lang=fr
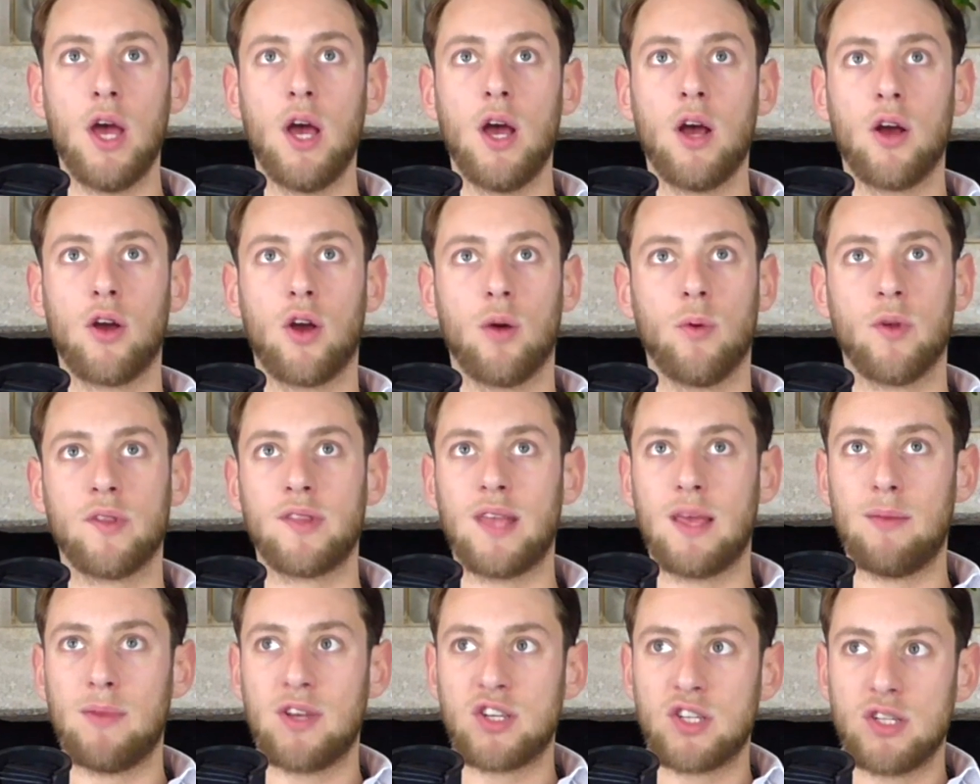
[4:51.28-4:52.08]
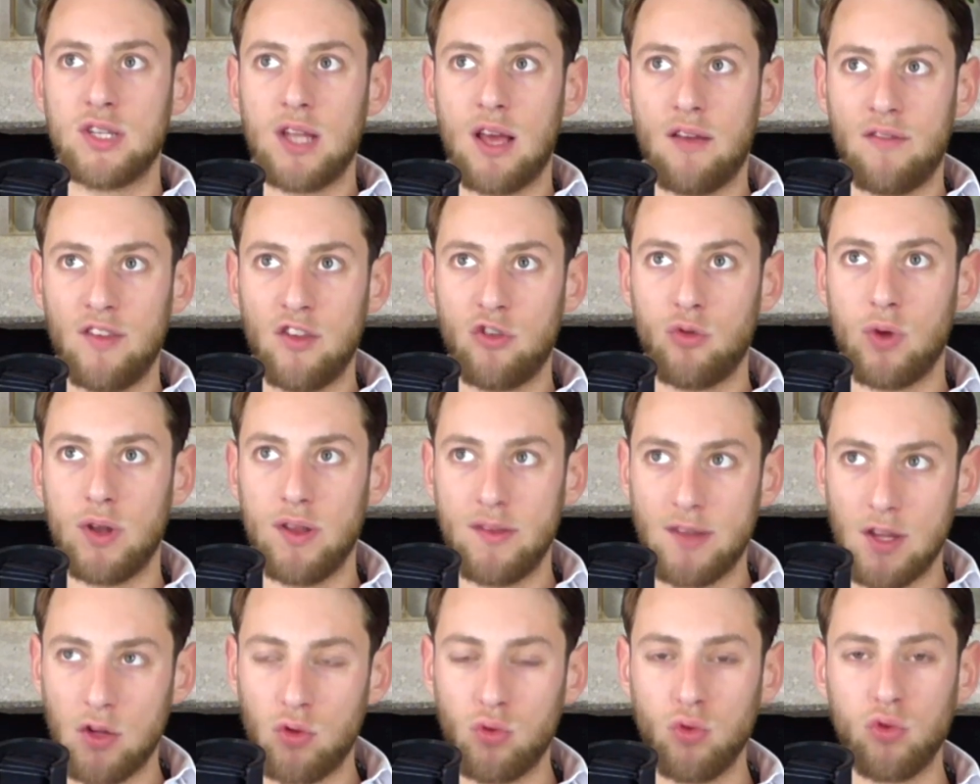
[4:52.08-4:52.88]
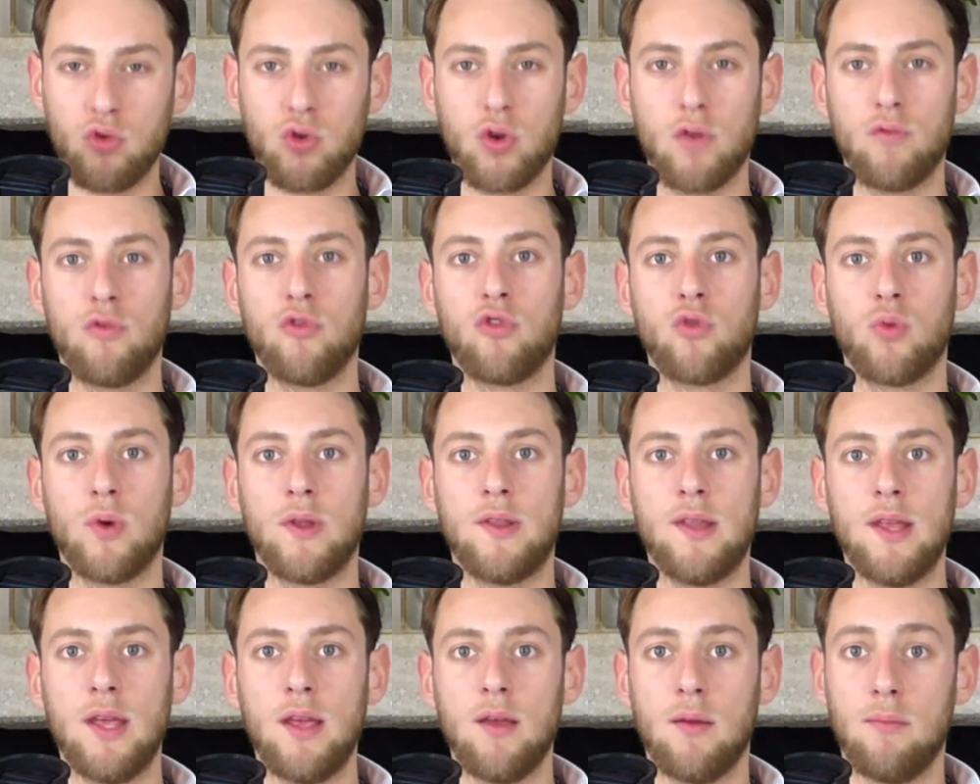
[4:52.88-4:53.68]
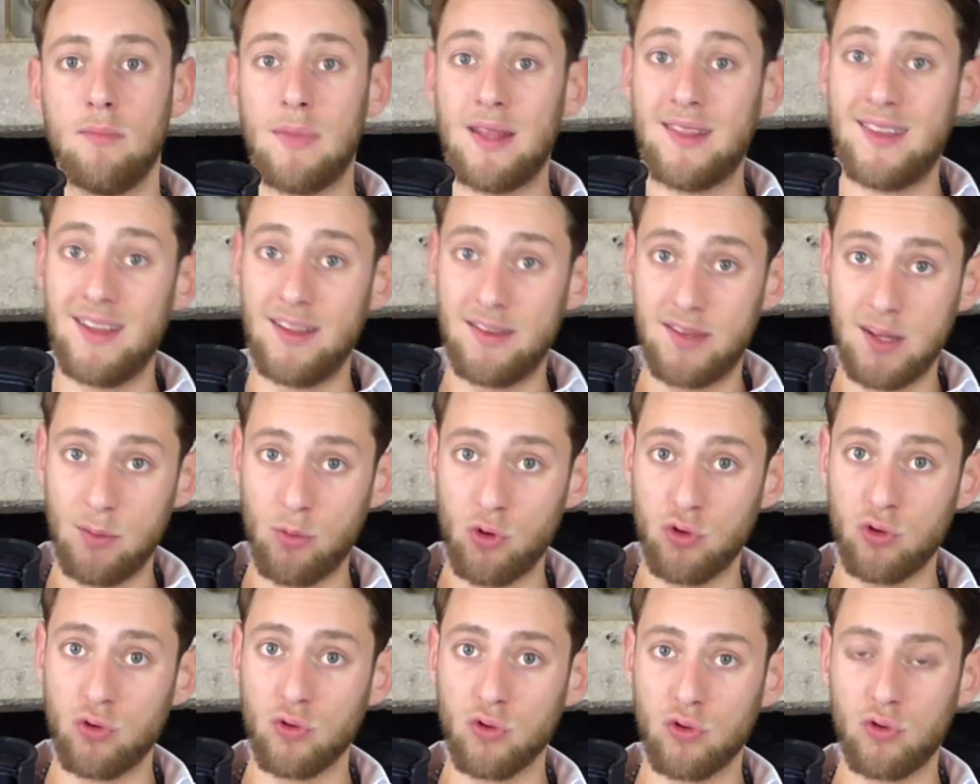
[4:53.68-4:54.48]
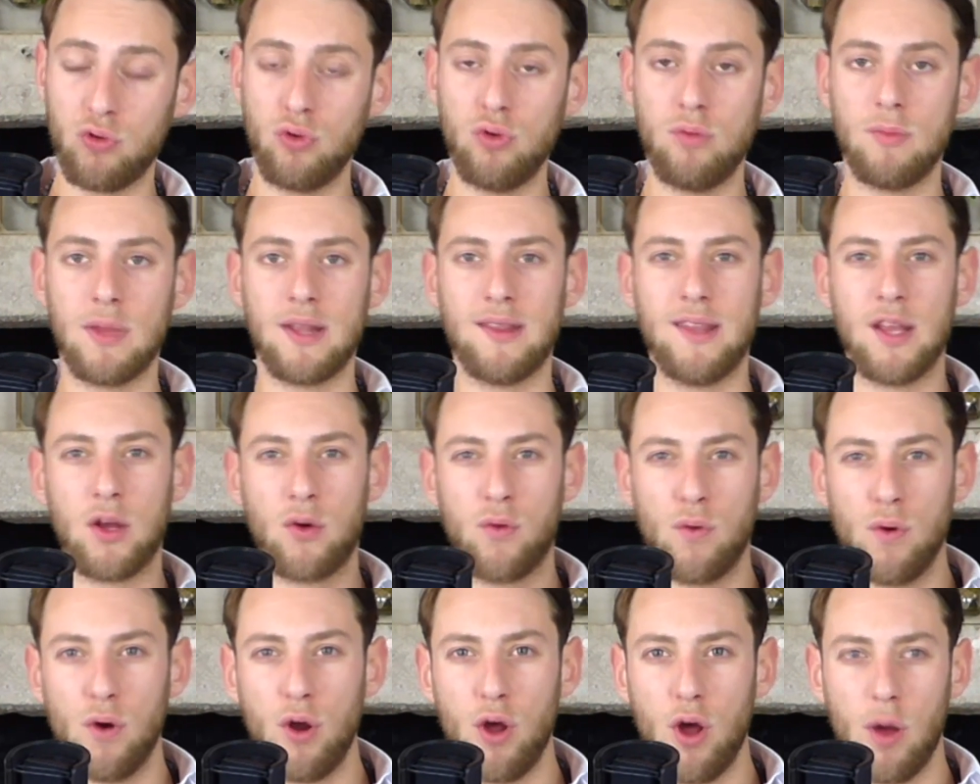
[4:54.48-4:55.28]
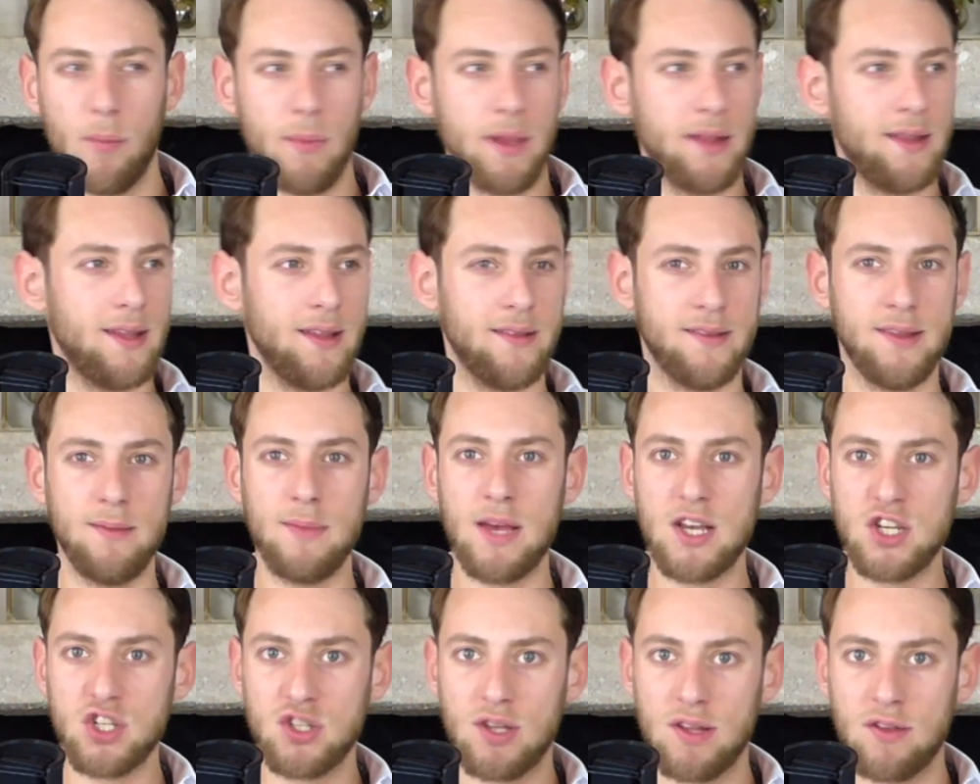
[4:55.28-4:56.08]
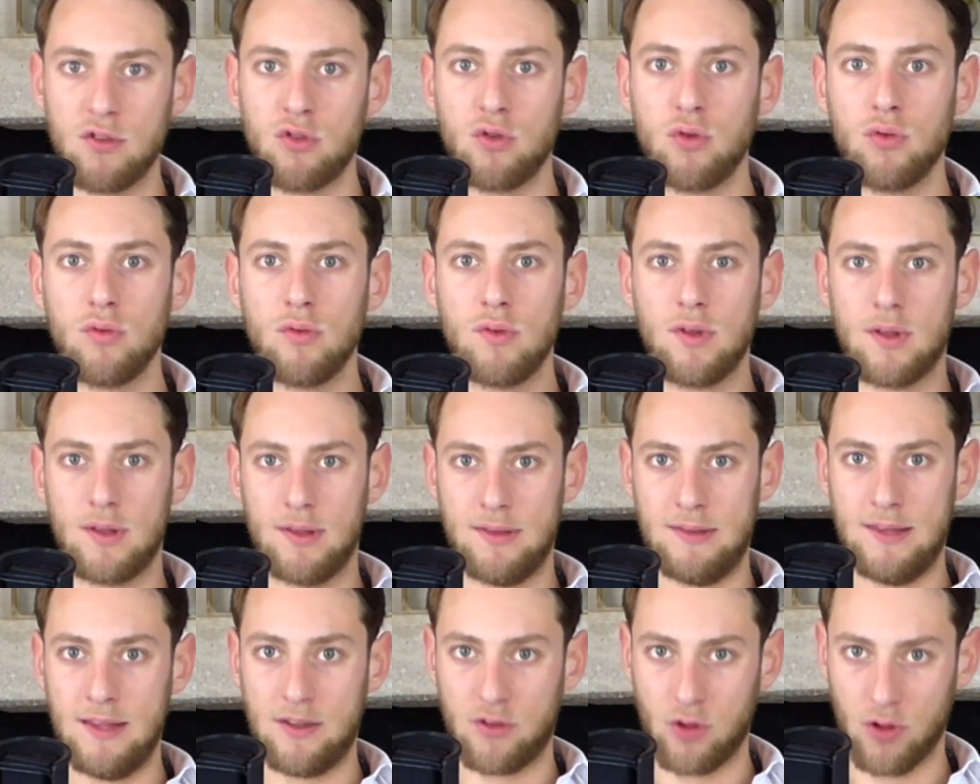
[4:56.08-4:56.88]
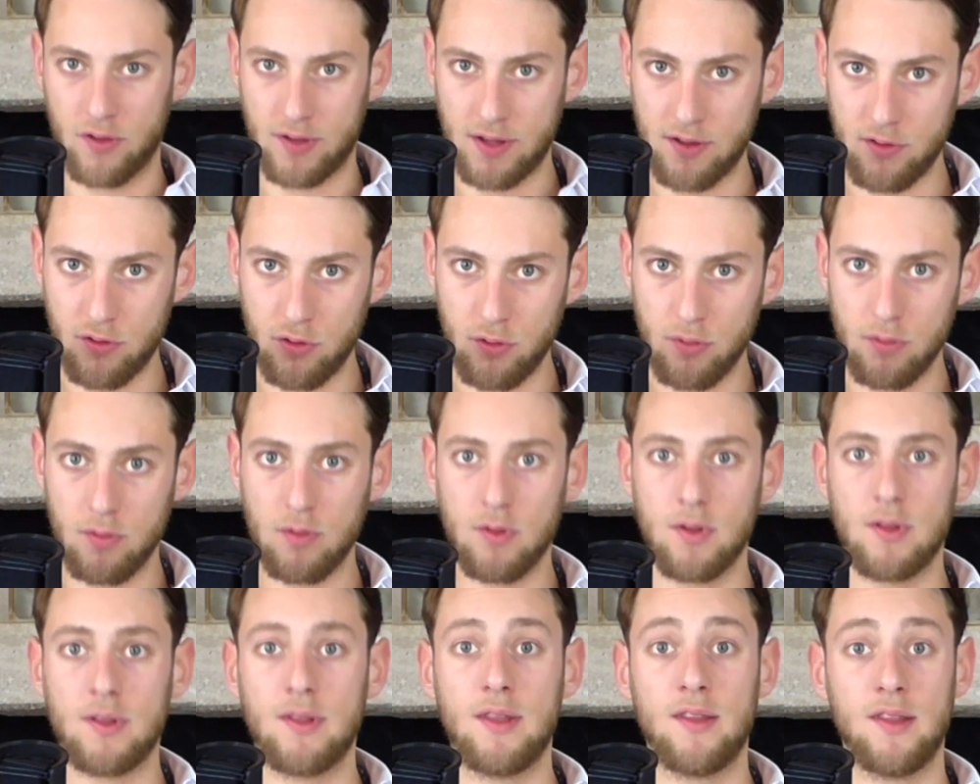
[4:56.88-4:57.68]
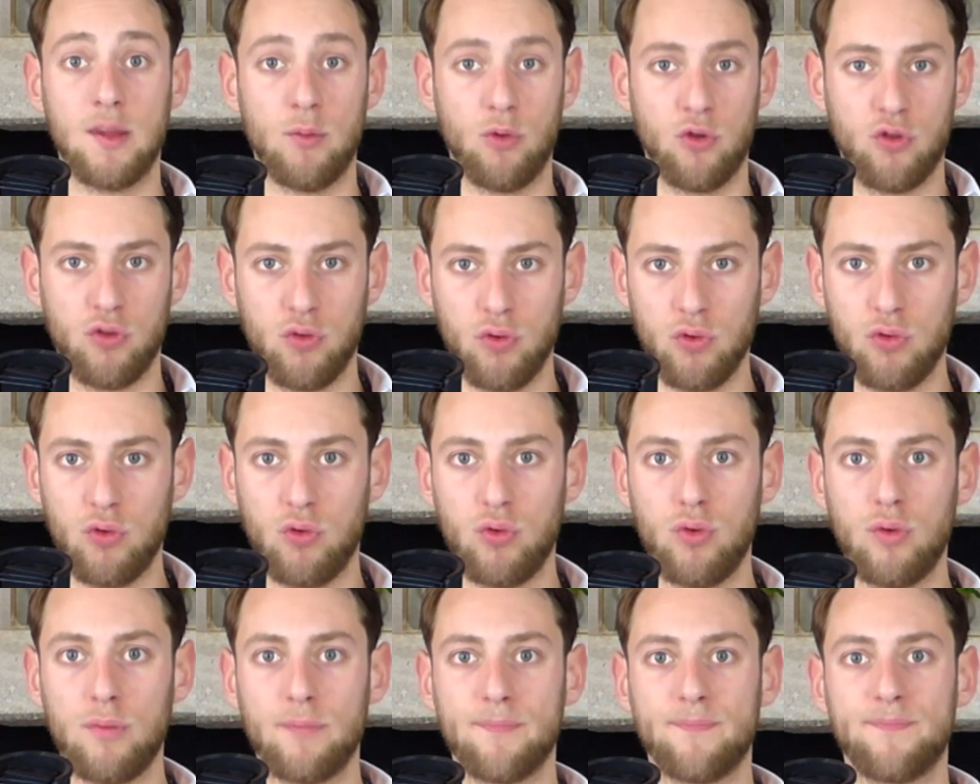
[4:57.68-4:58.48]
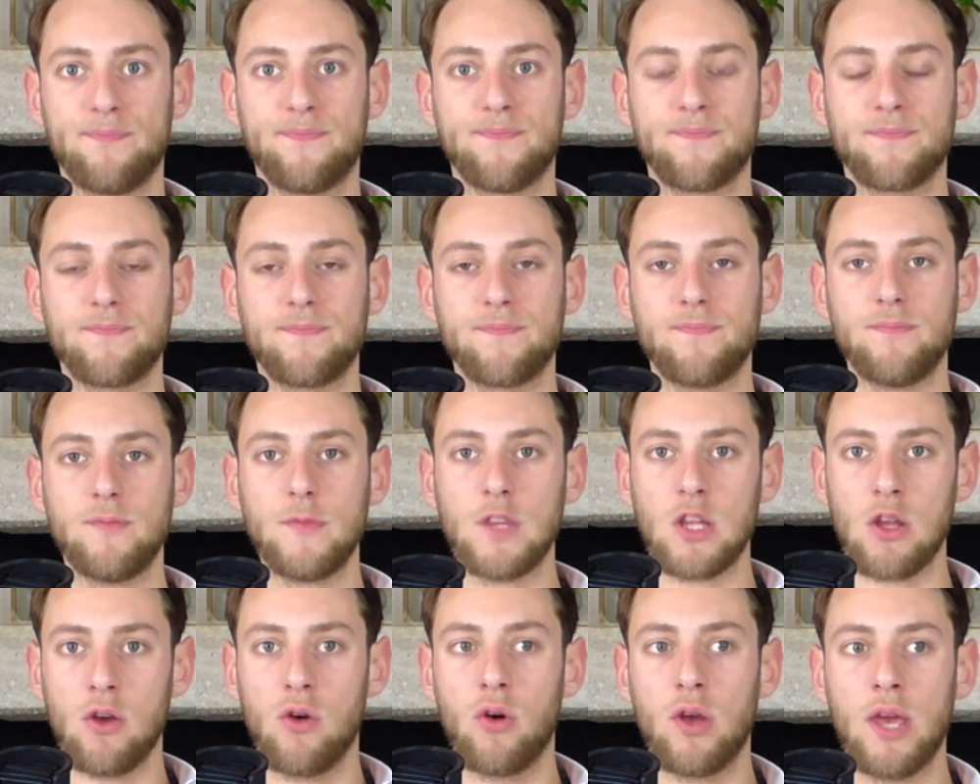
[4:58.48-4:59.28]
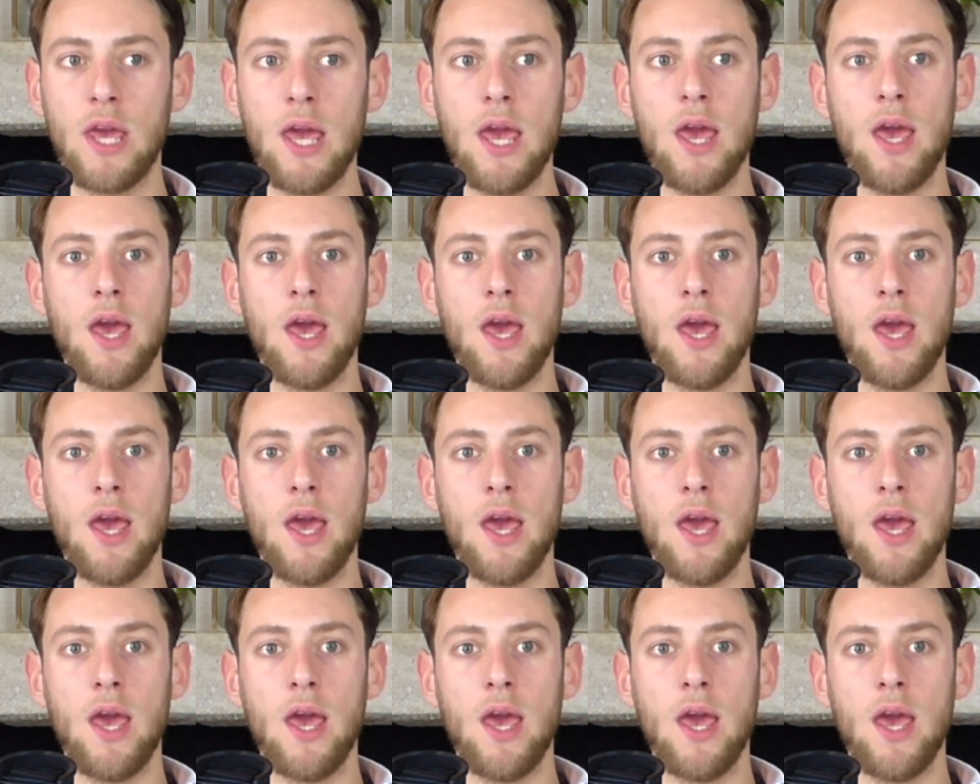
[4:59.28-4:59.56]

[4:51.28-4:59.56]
commencez à imaginer, à visualiser tout ce que vous souhaitez, mettre des émotions dessus, mettre des couleurs, mettre des images, des sons, des sensations, des émotions du coup. Ok